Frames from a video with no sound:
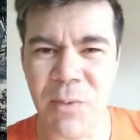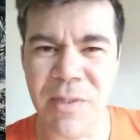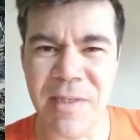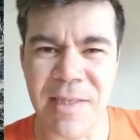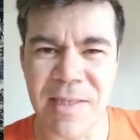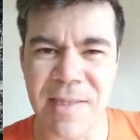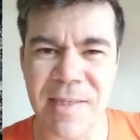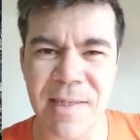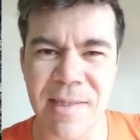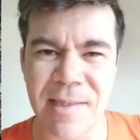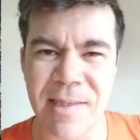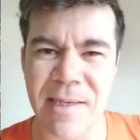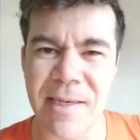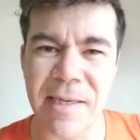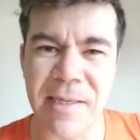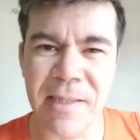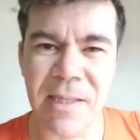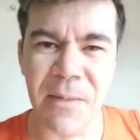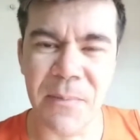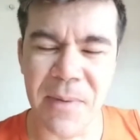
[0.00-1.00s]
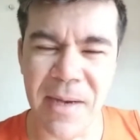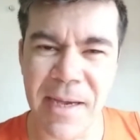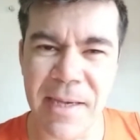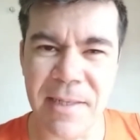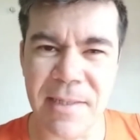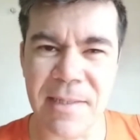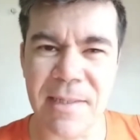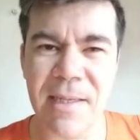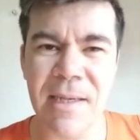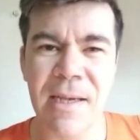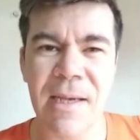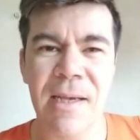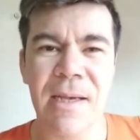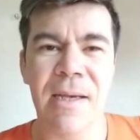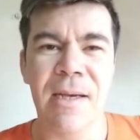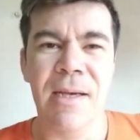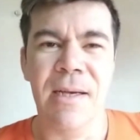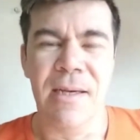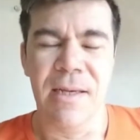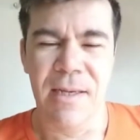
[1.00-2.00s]
notícias ainda mais
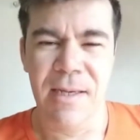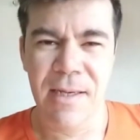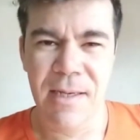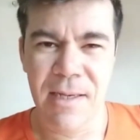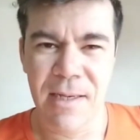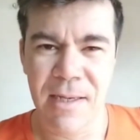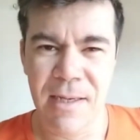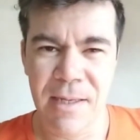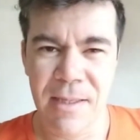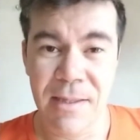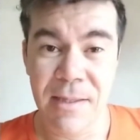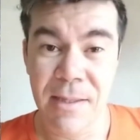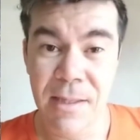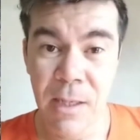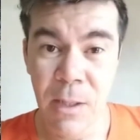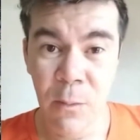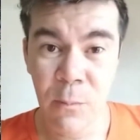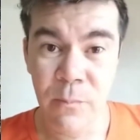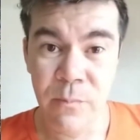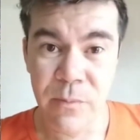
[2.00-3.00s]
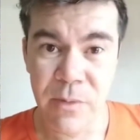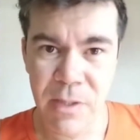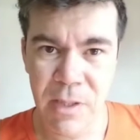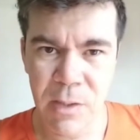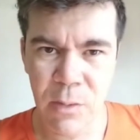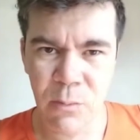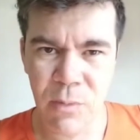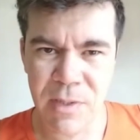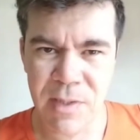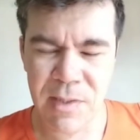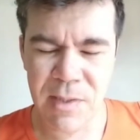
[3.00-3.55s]
uh, não tanto